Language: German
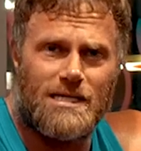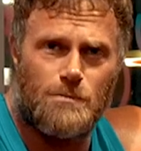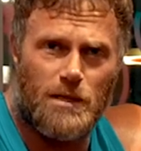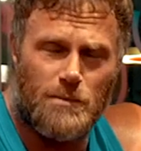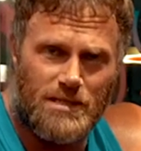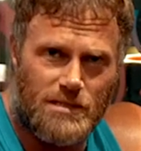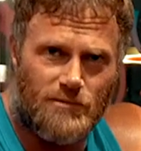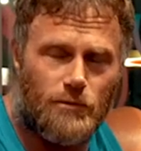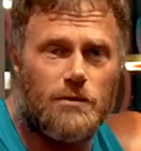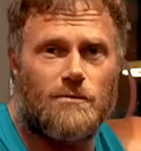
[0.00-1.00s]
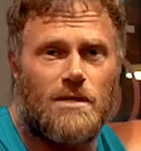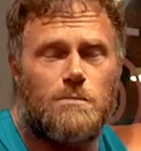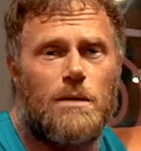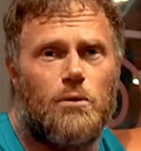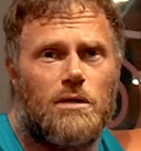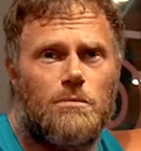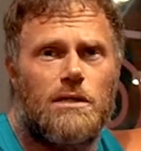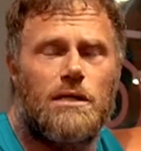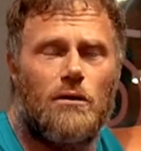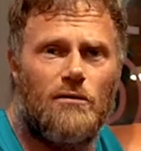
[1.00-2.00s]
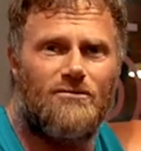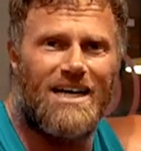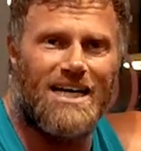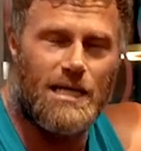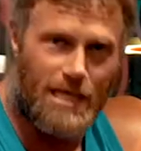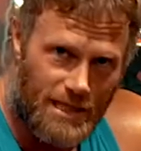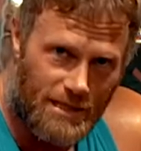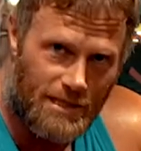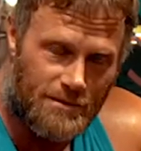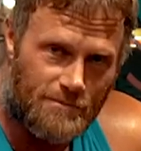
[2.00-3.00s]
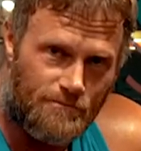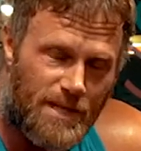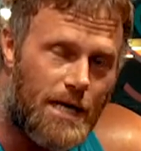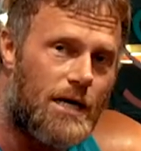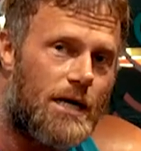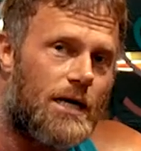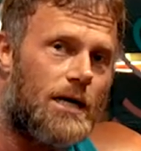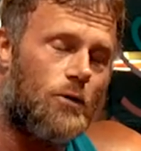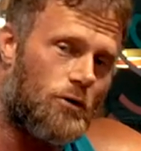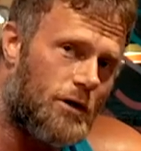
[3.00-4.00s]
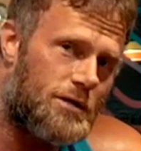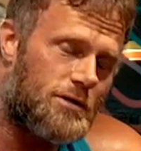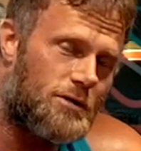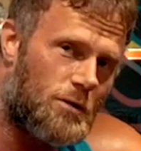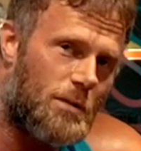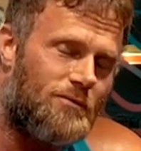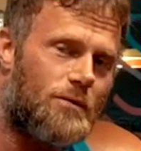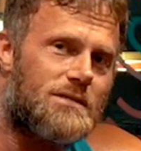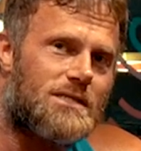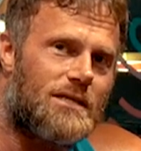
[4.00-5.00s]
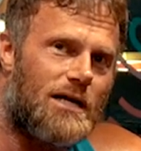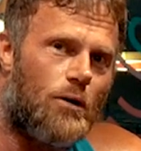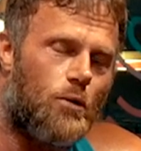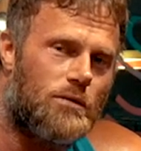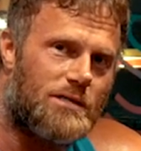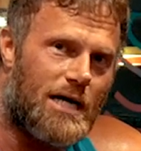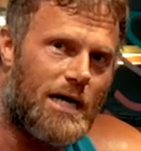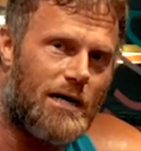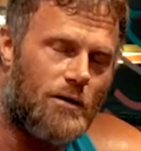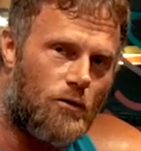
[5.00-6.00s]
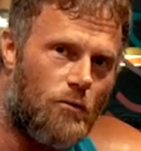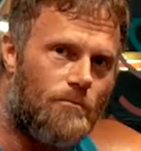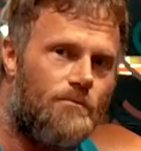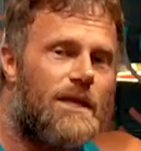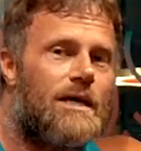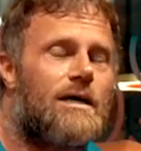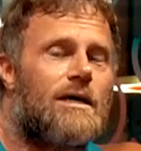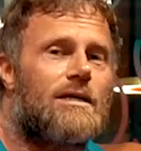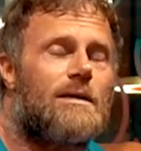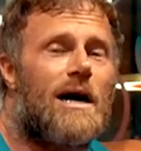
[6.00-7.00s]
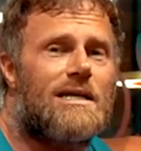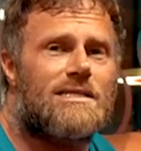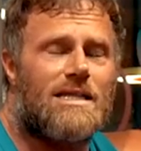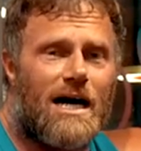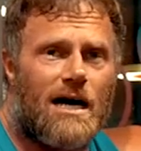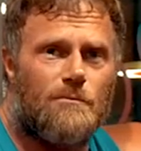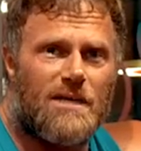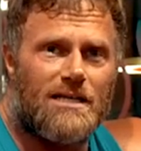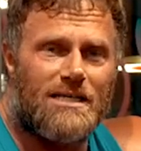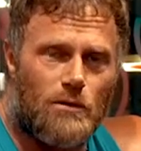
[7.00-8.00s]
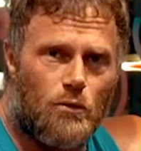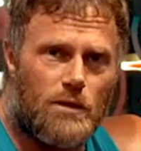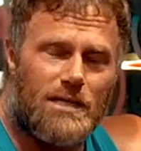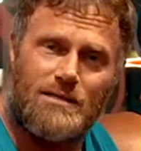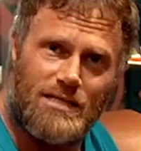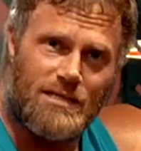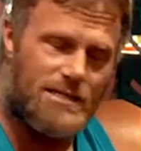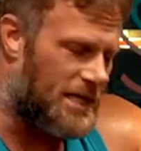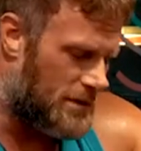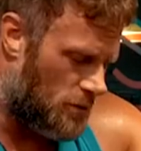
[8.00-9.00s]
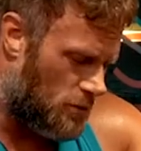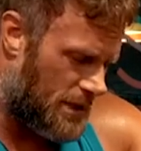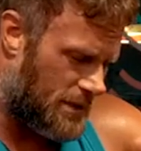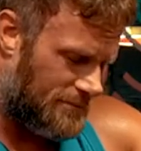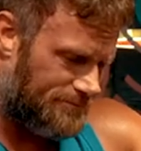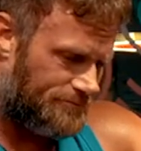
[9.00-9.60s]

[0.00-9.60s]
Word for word: experimentierfreudig, was beim Bodybuilding oft einhergeht. Und heute kümmern wir uns genau darum. Die meisten haben dann die Logik, die interne Logik